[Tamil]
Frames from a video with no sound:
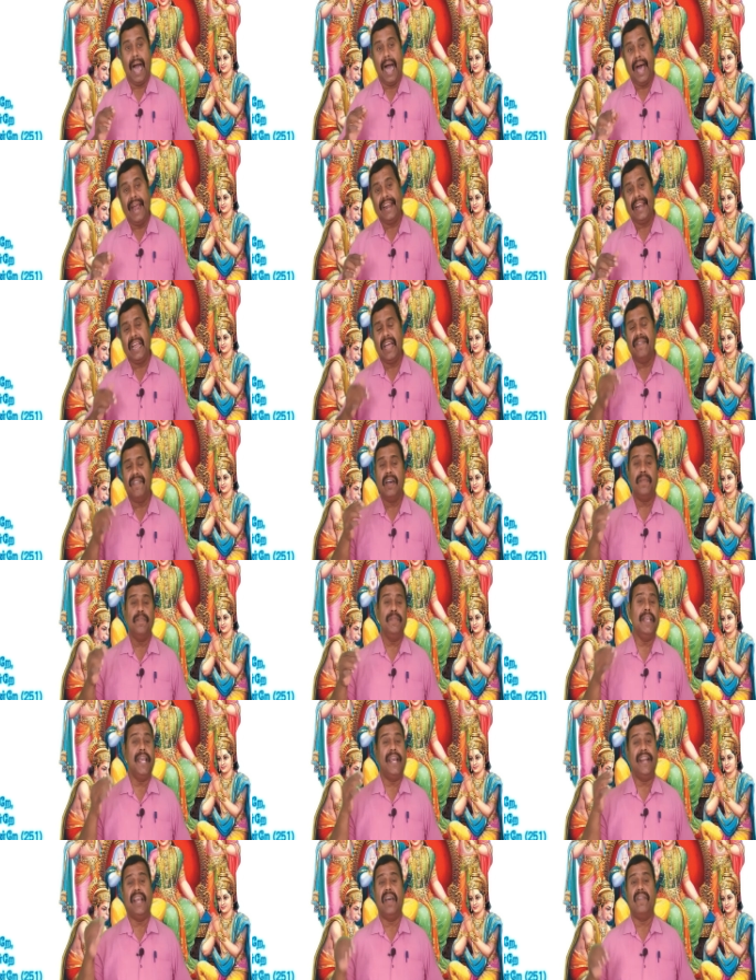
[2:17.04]

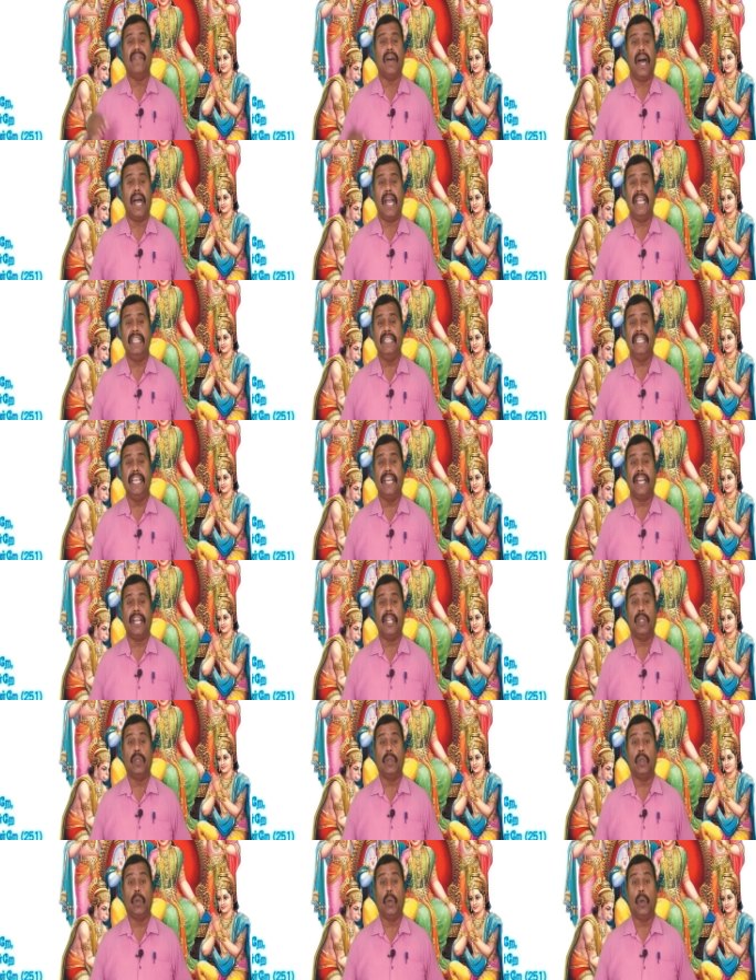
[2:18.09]
அரபம் என வாய்
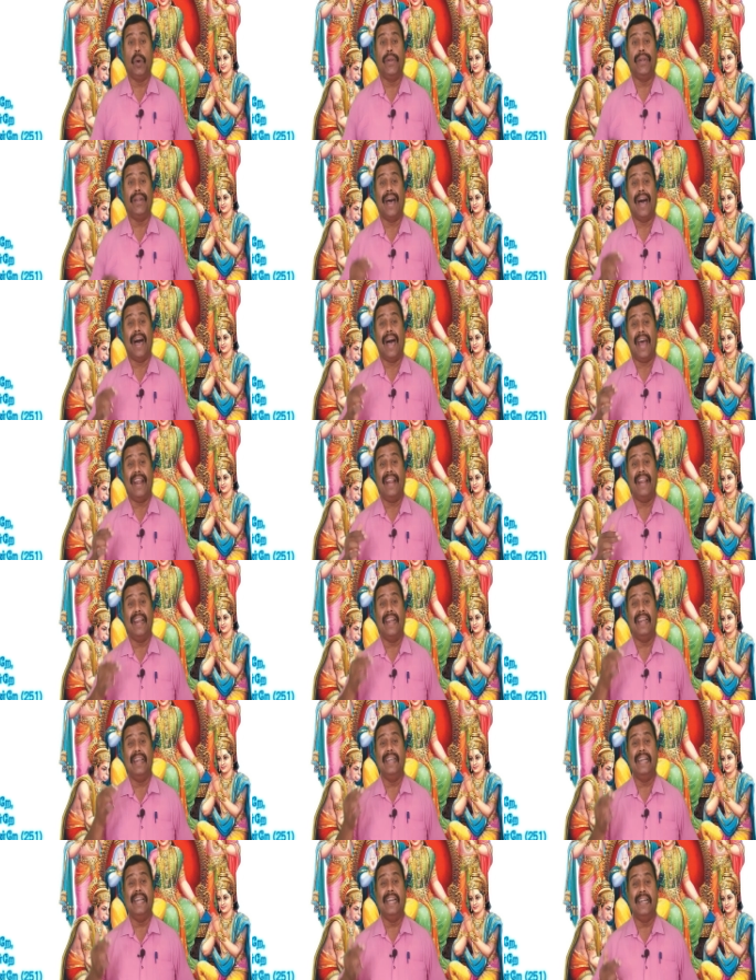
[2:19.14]
திறந்தோன்
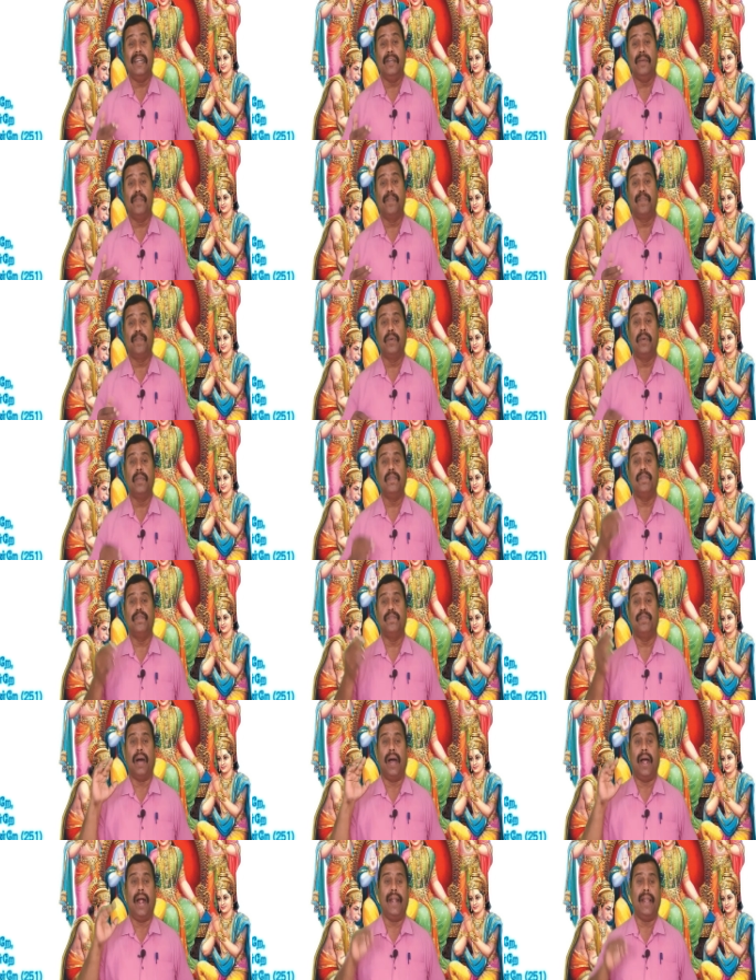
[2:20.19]
அனல் எழுப்பும்
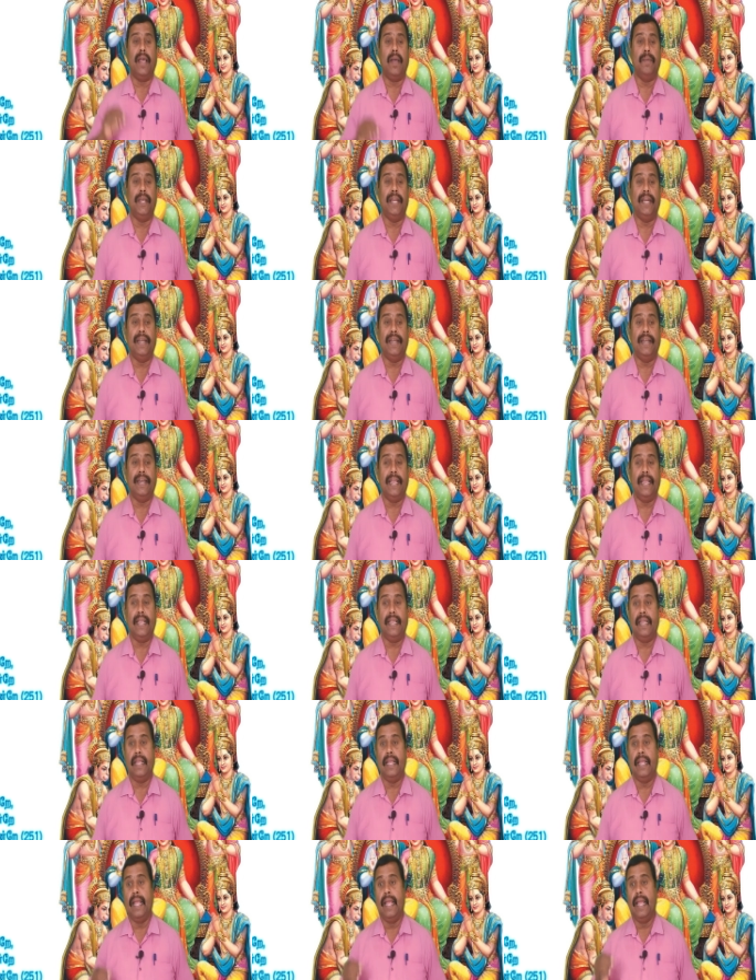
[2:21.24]
பானமென்றே
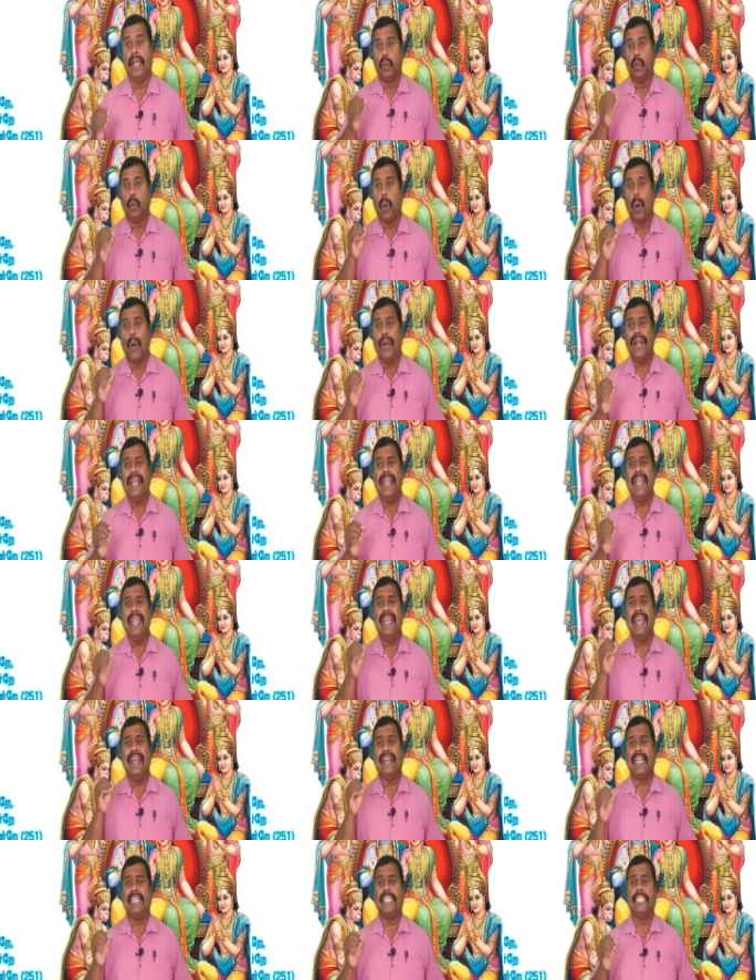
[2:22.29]
கொடிய
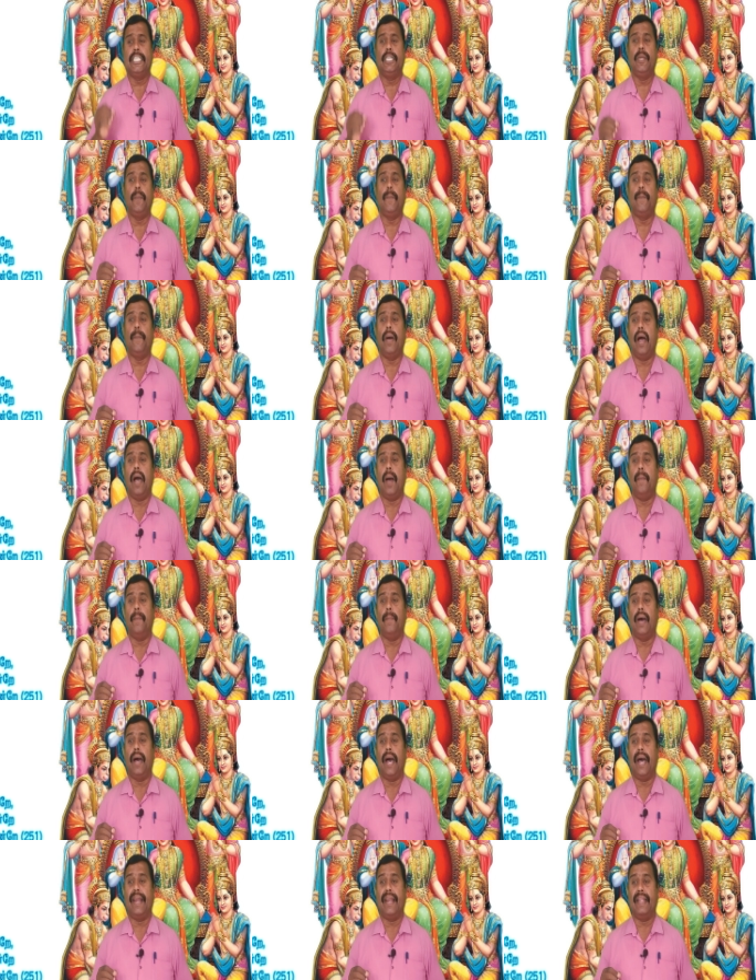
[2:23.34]
நச்சு
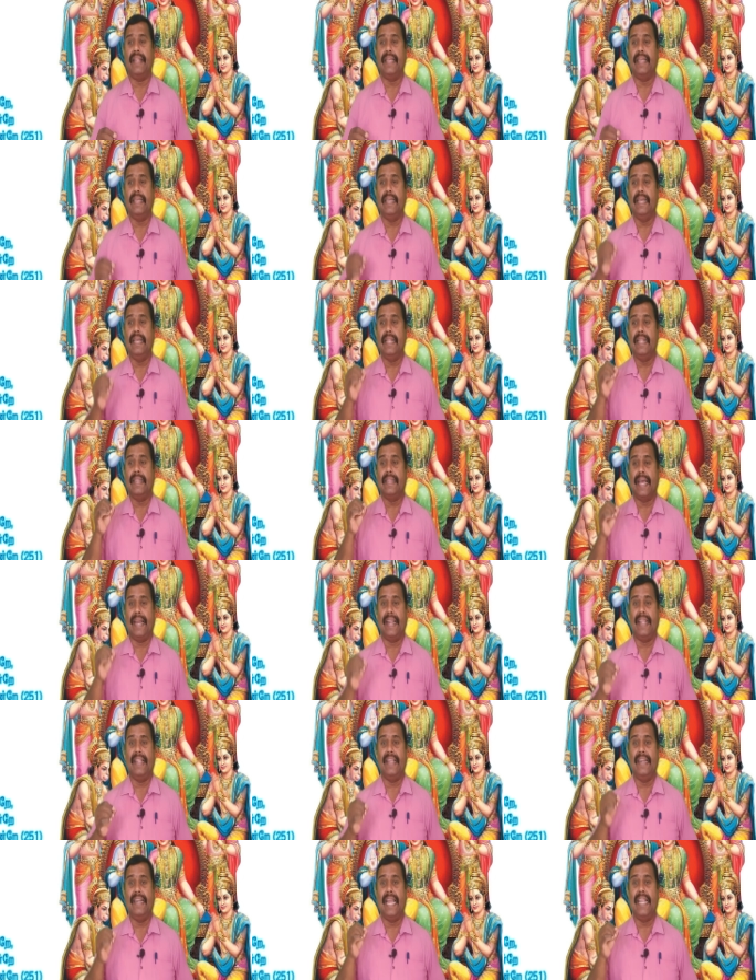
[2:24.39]
பாம்பானது
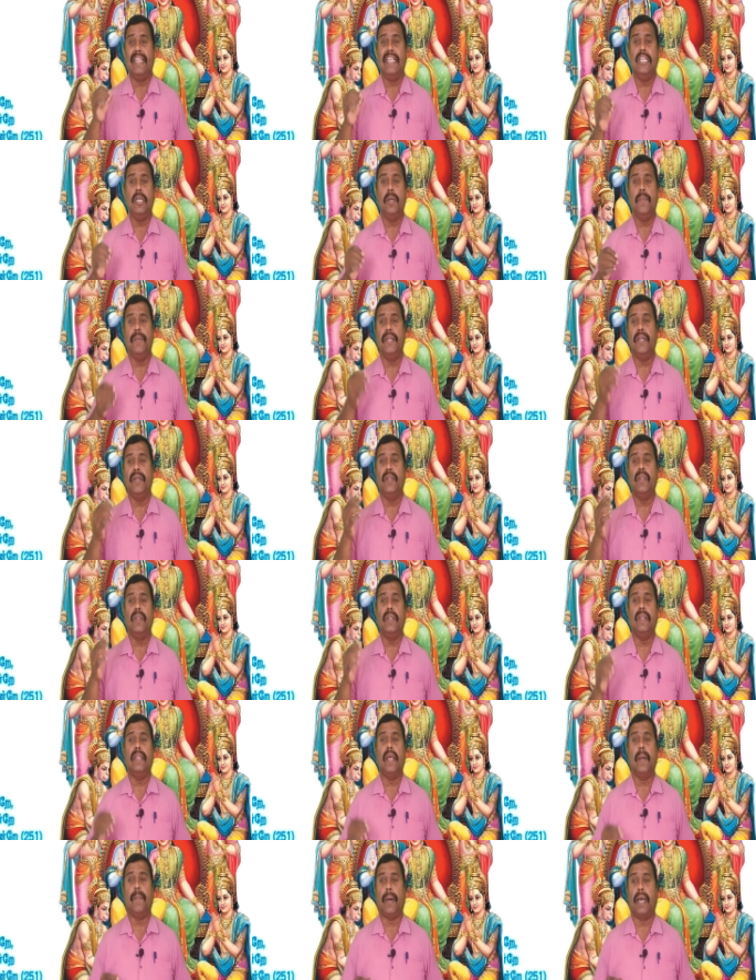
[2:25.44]
தனது நஞ்சு
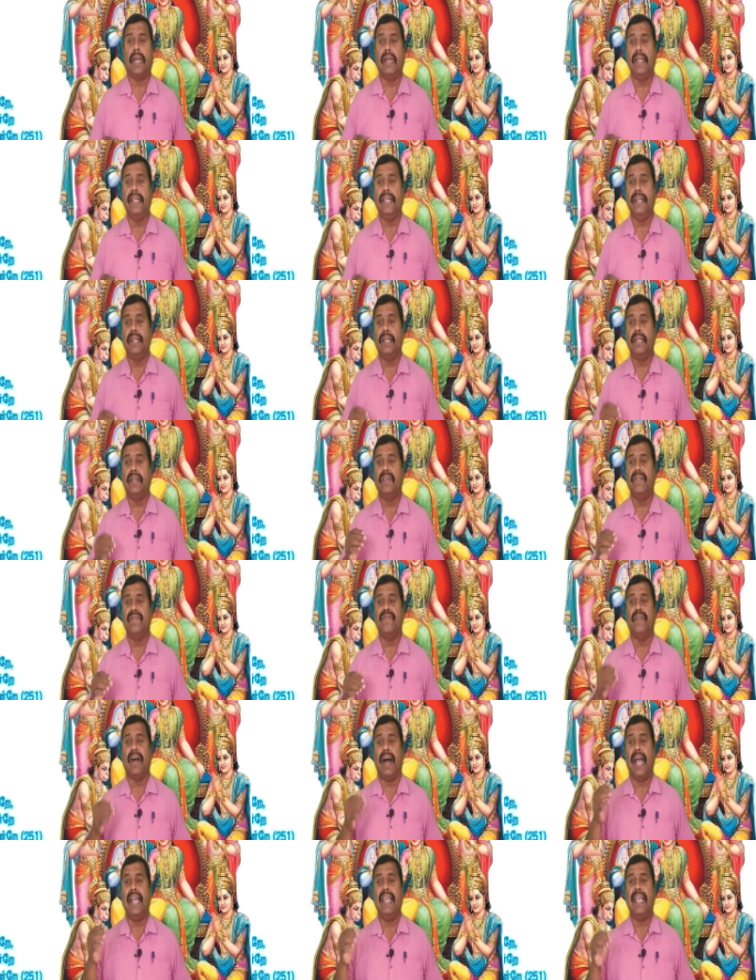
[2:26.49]
மிகுந்த பல் இருக்கும்
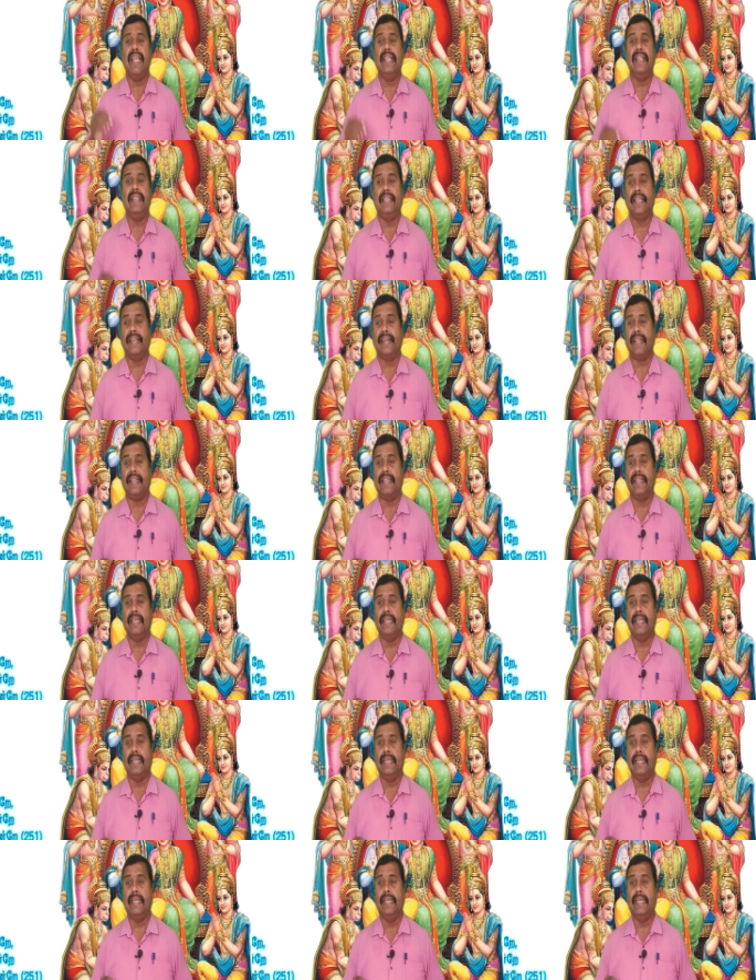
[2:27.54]
வாயை திறந்து